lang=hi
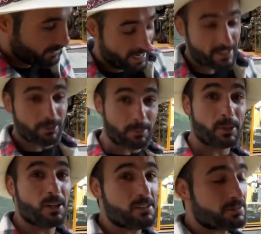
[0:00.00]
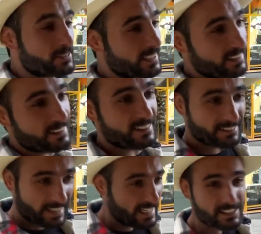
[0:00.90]
they rip me off, then
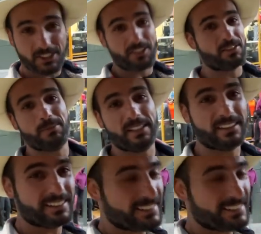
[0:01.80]
they deserve the money.